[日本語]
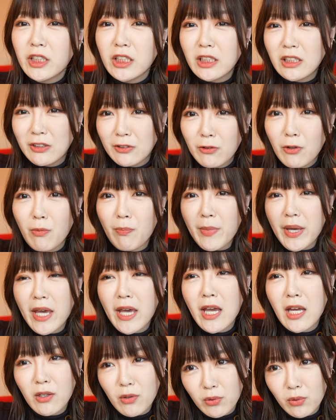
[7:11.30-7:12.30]
人の
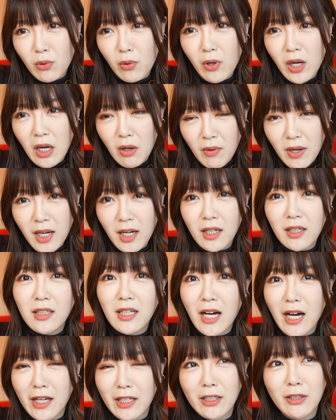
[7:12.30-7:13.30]
メールとかは
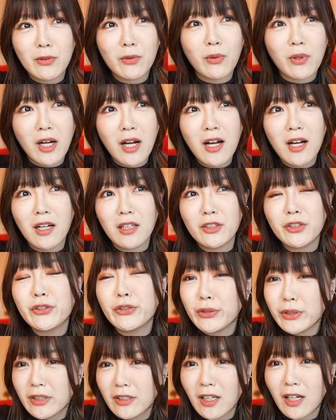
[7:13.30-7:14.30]
LINE とか
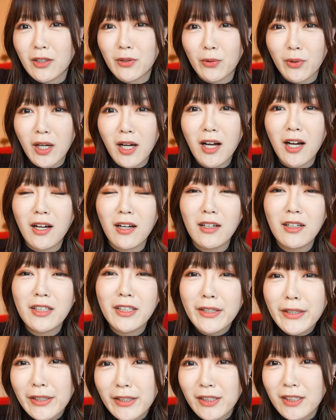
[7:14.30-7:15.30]
Twitter とか
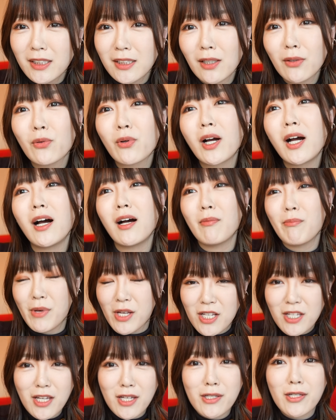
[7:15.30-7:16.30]
インスタとか
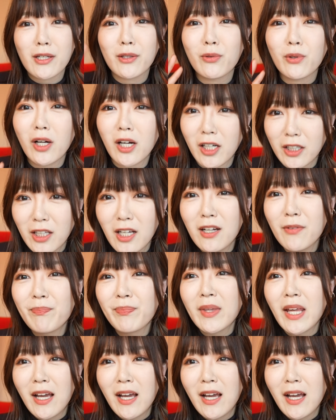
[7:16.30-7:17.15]
メッセンジャーとかかな。